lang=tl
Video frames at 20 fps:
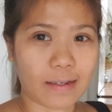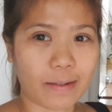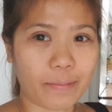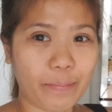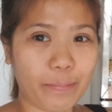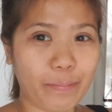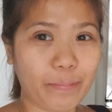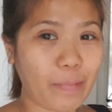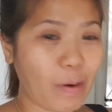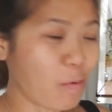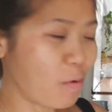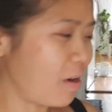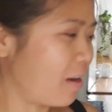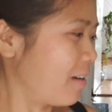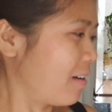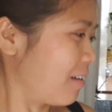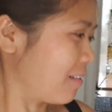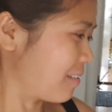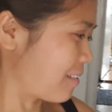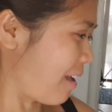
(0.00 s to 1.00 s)

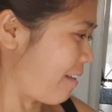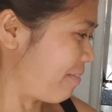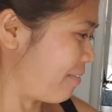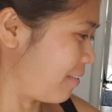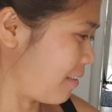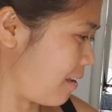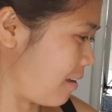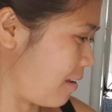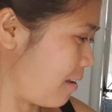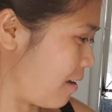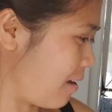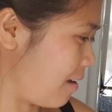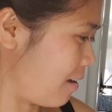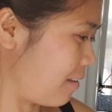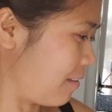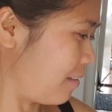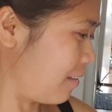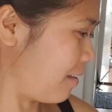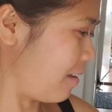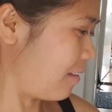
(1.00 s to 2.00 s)
Maulan na Sunday.
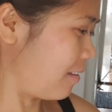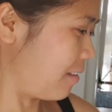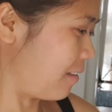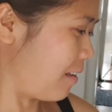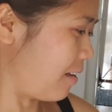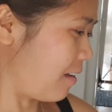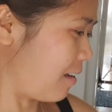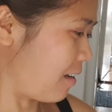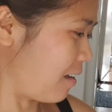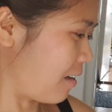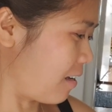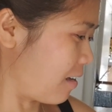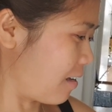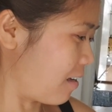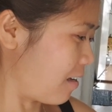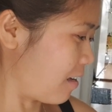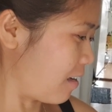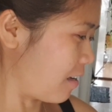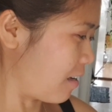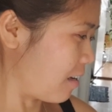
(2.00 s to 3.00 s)
And then, uh,